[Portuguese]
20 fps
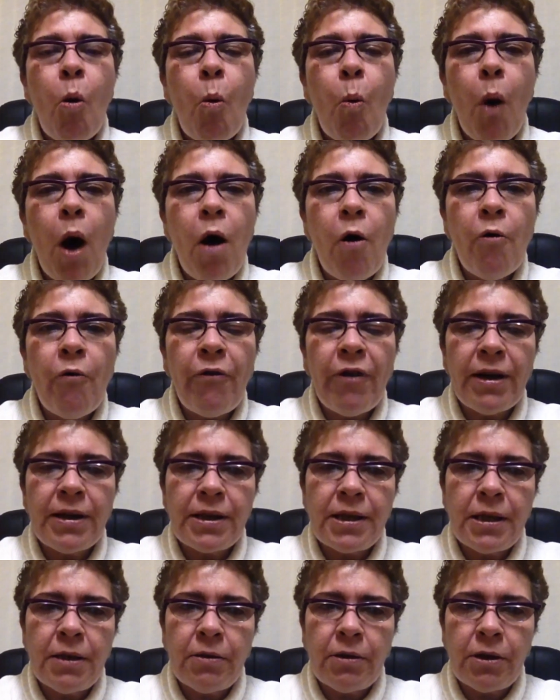Qual vai
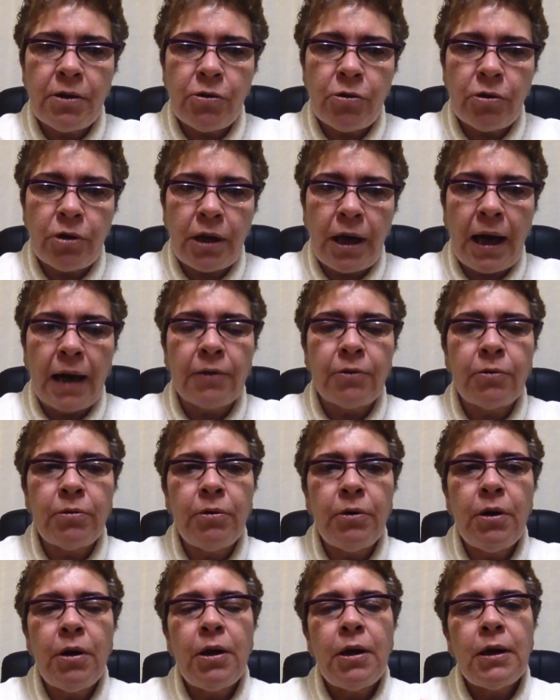ser o resultado
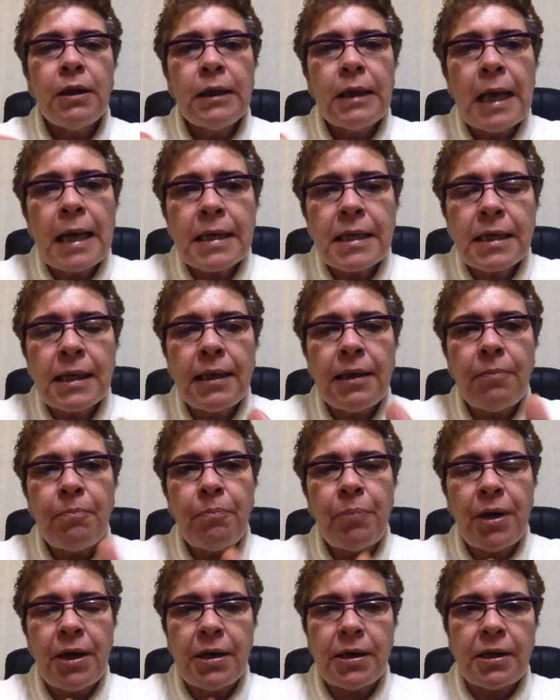dessa
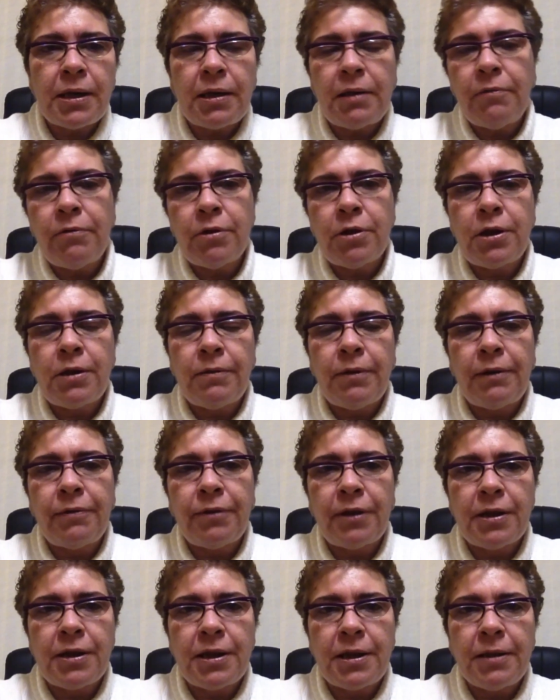limpeza que você vai
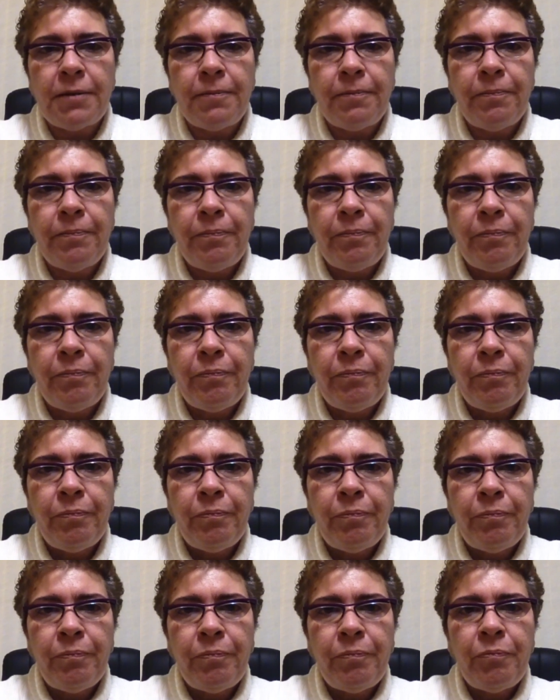fazer?
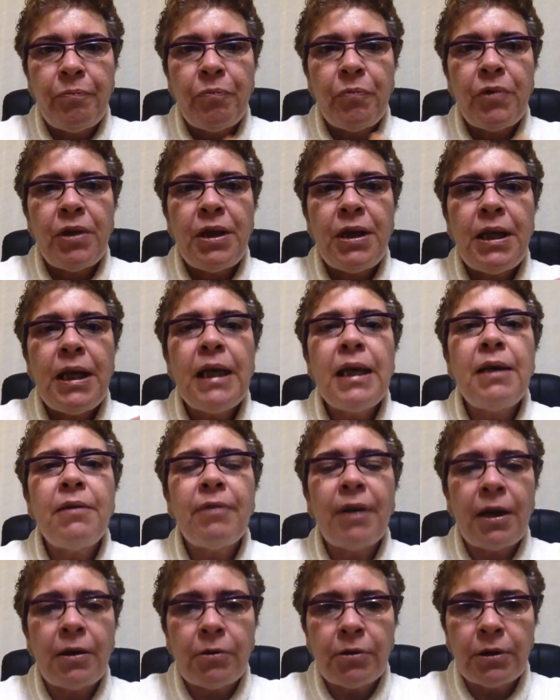que, que
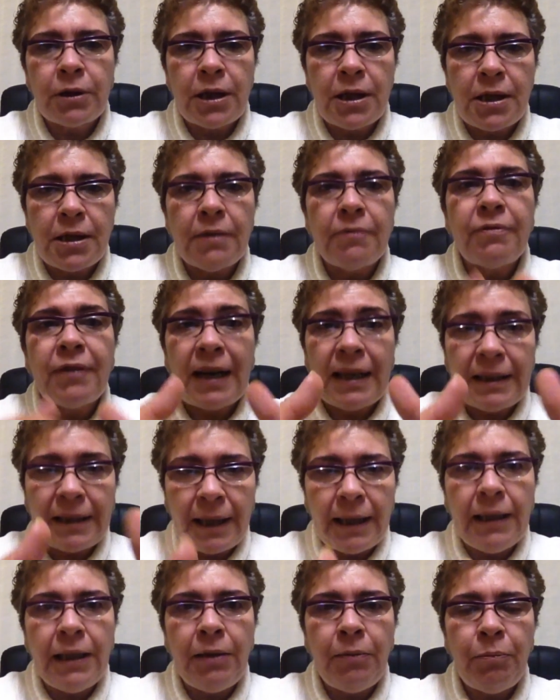vai acontecer? Vai
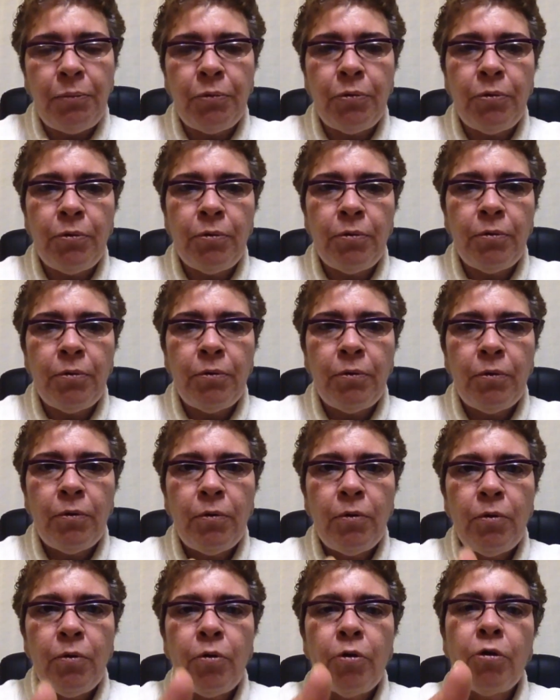estar tá limpo
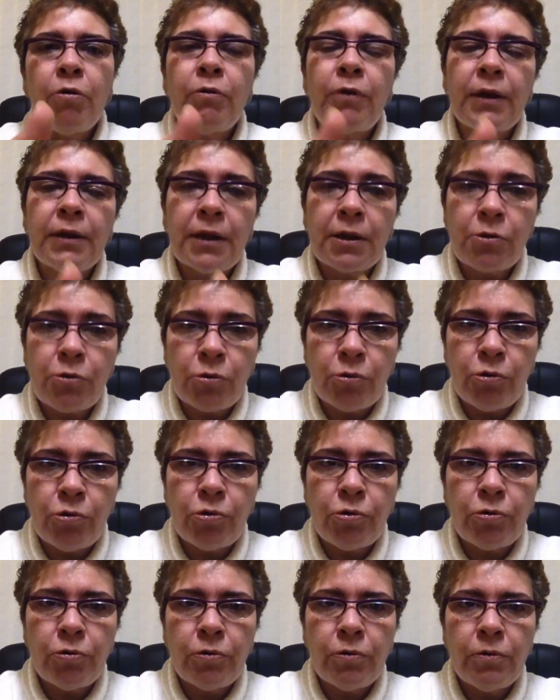ou vai estar tá
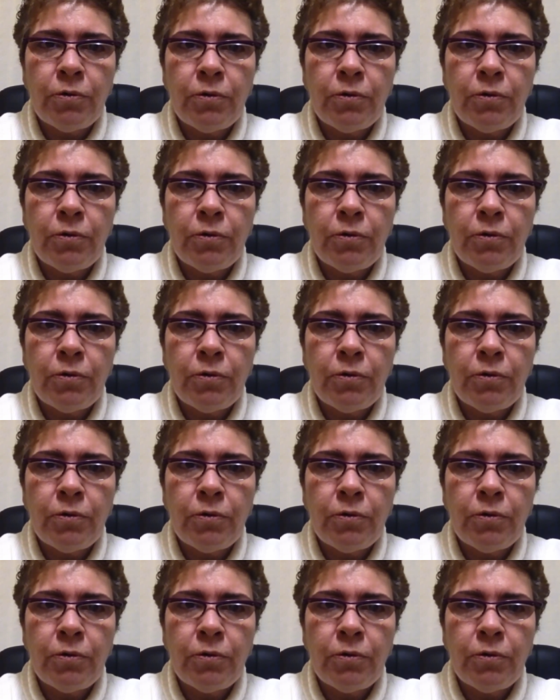sujo?